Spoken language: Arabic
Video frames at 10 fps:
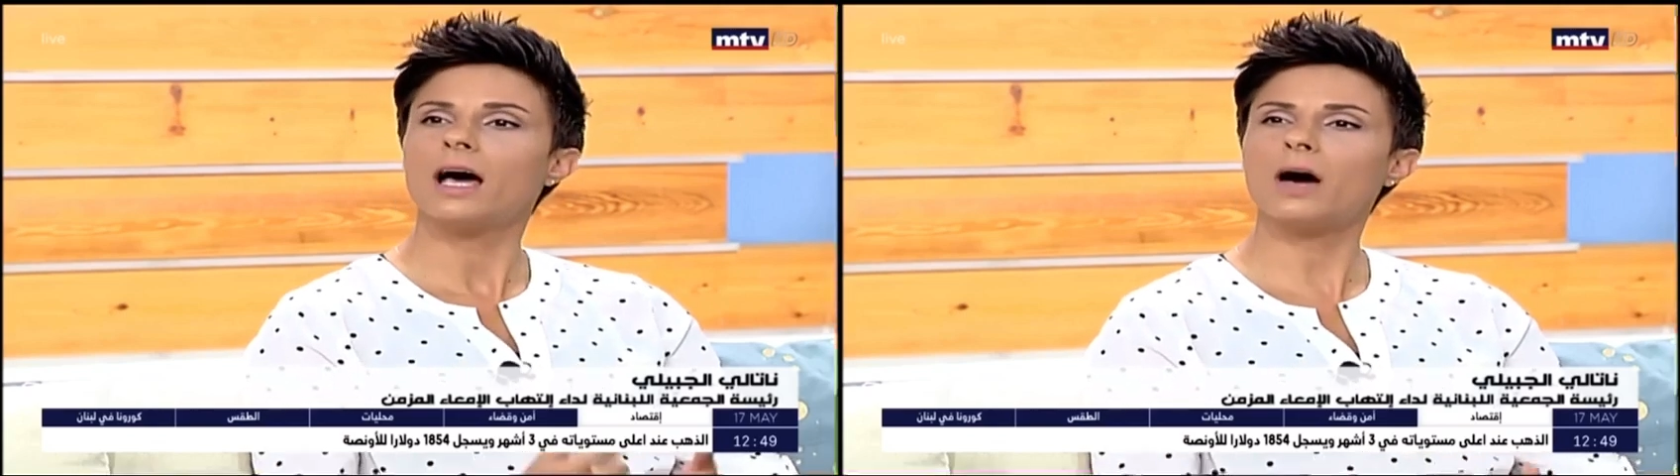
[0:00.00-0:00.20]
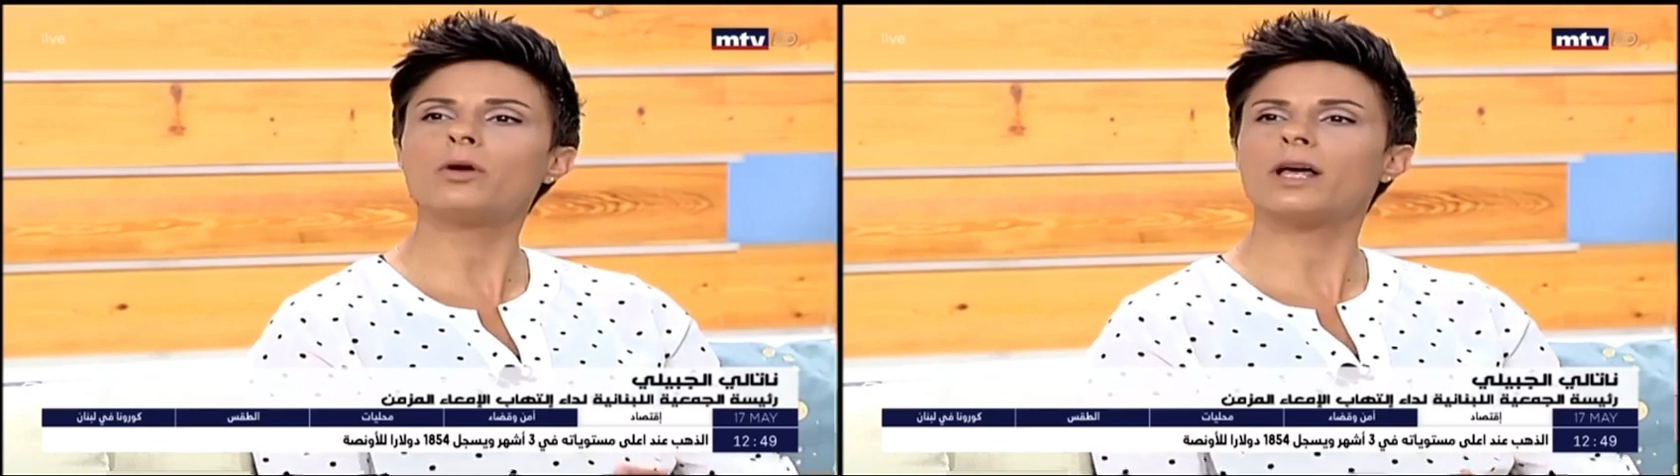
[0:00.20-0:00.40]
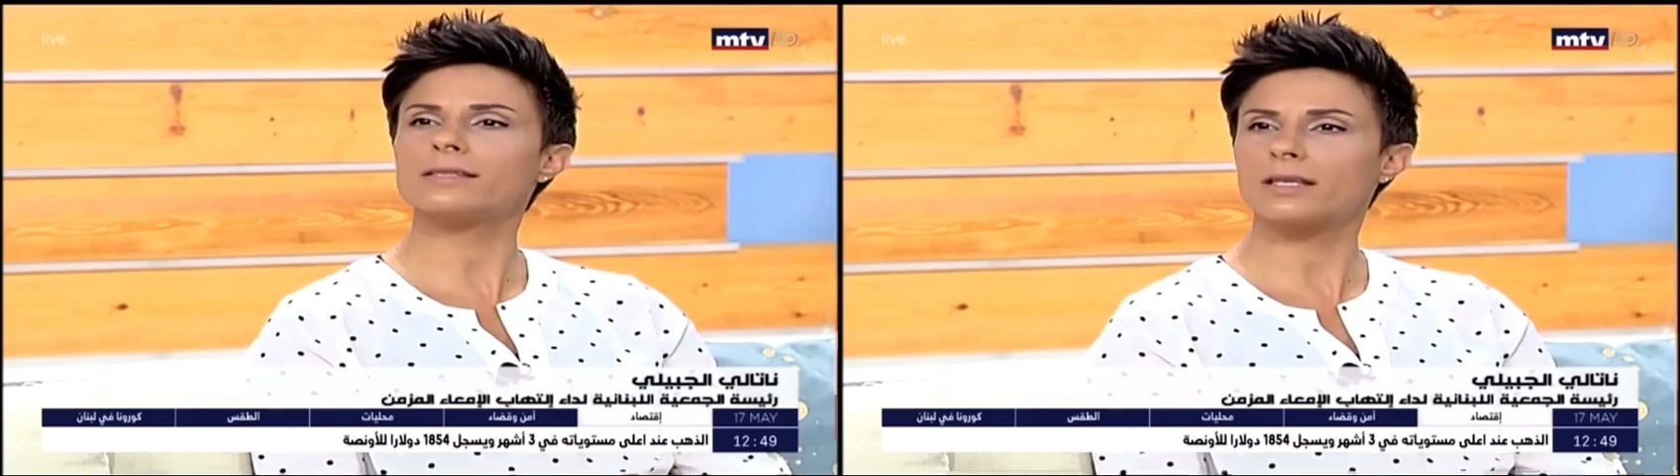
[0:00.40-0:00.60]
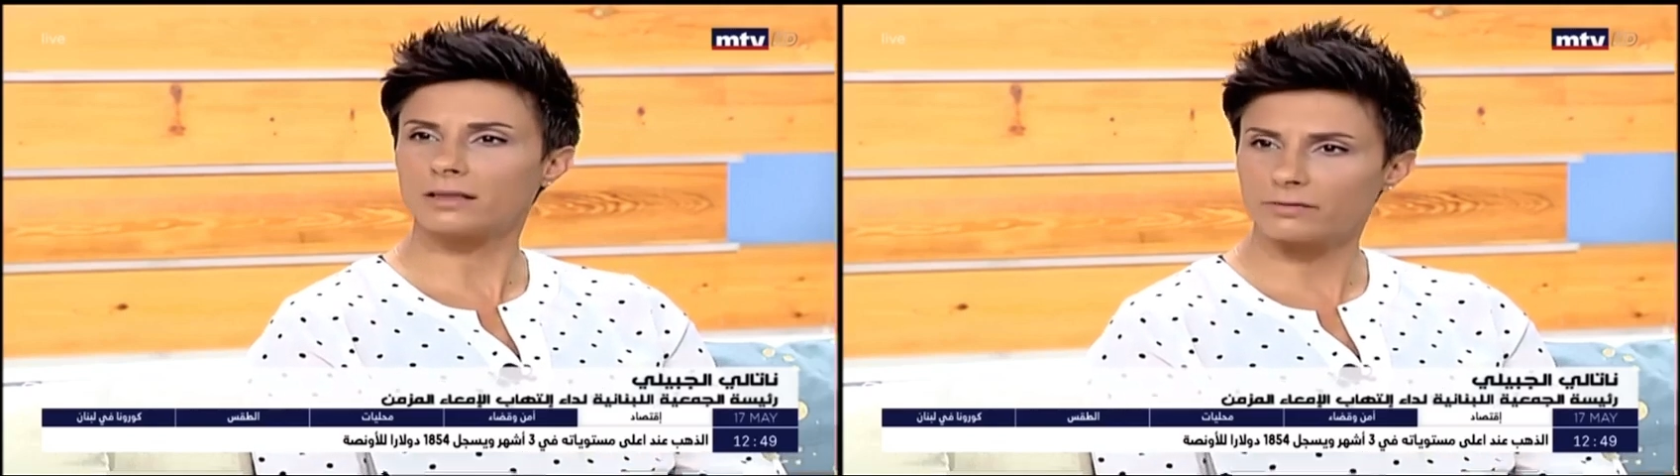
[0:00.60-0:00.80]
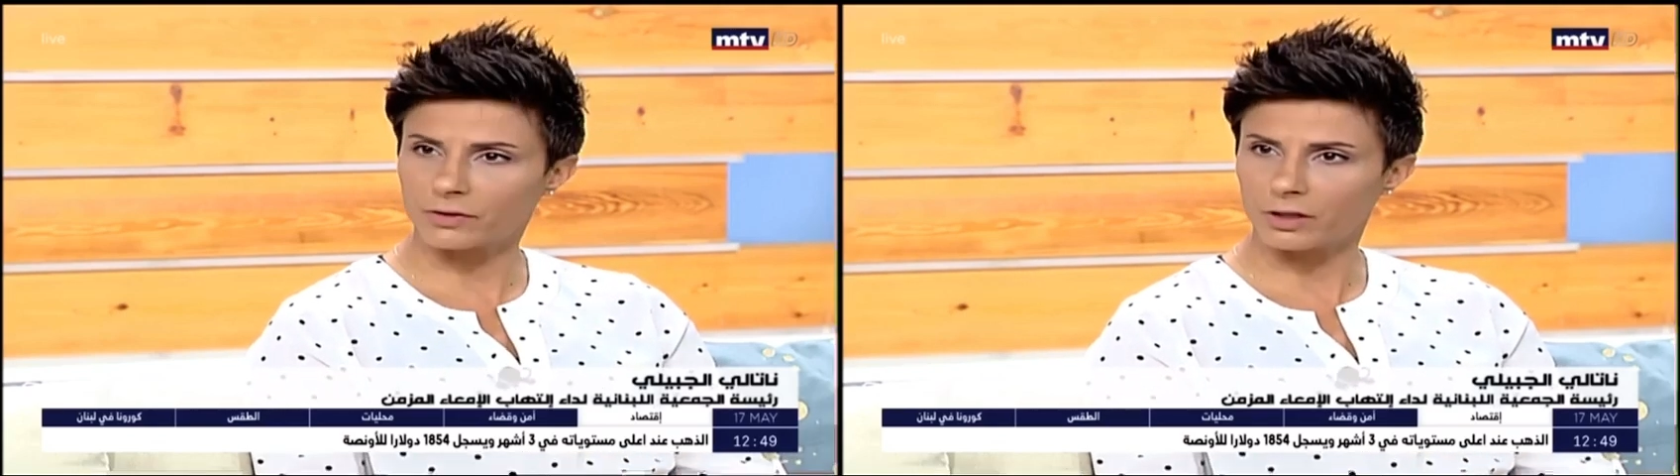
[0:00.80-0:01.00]
او
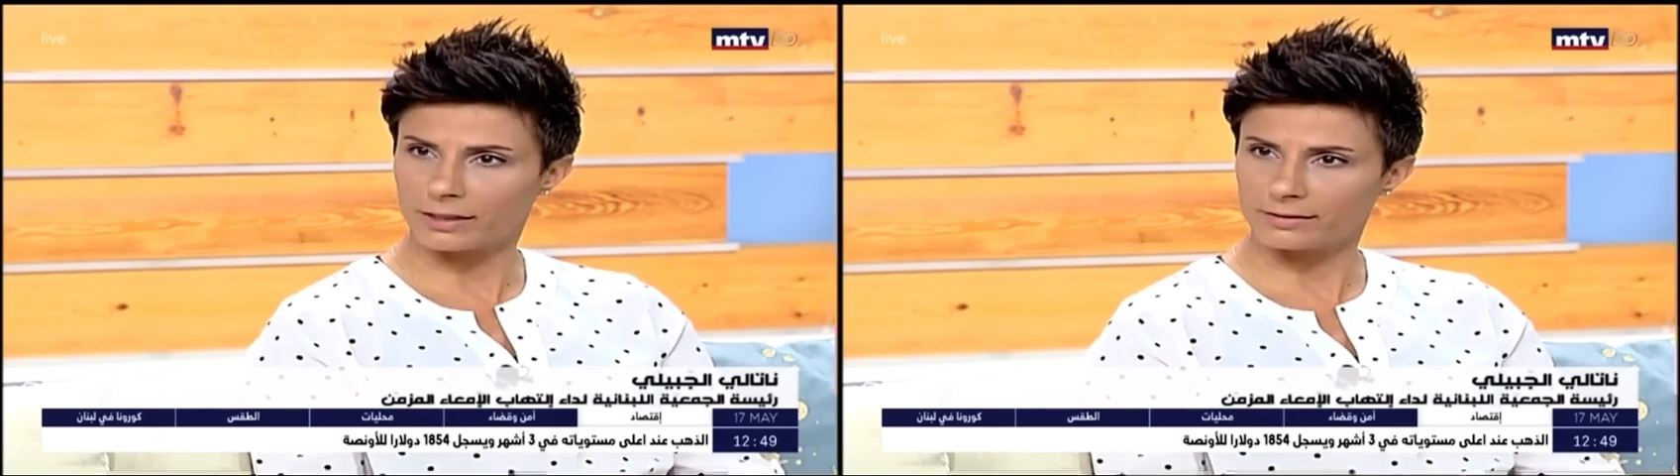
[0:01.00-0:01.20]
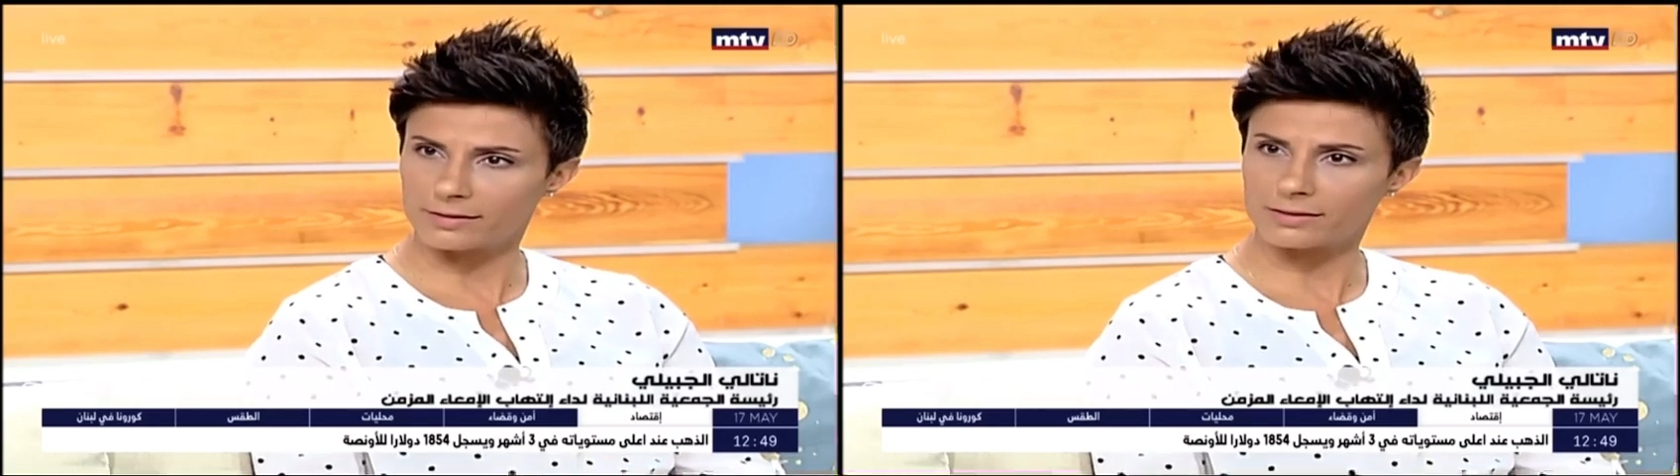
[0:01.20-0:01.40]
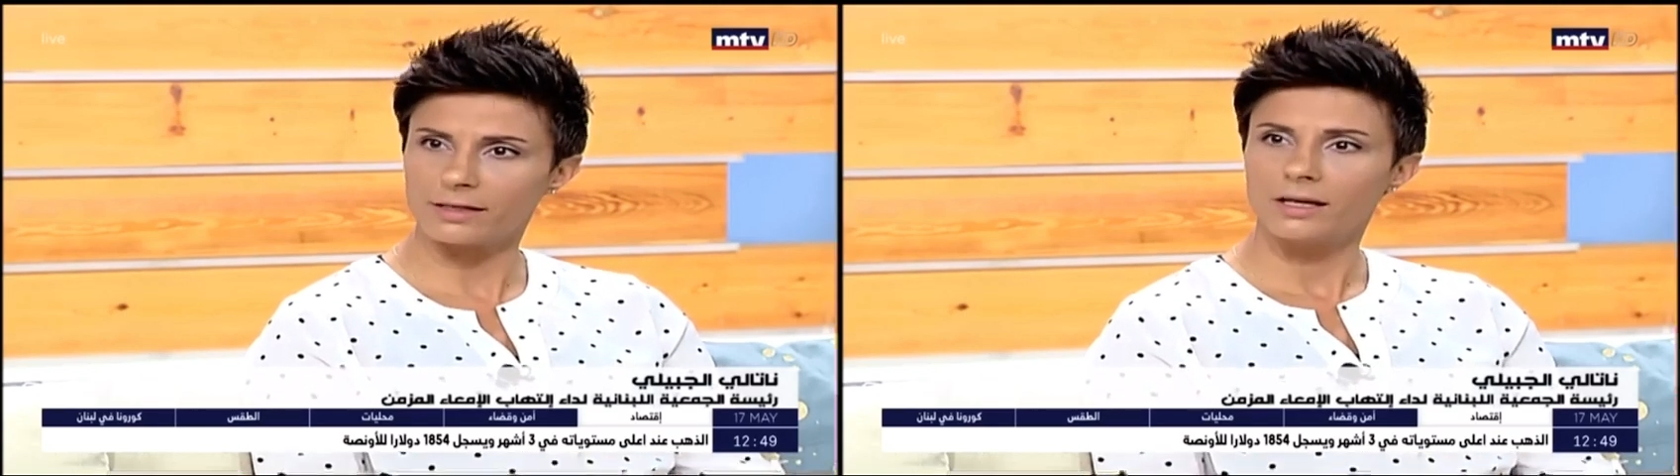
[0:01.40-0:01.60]
الالسراتيف كولايتس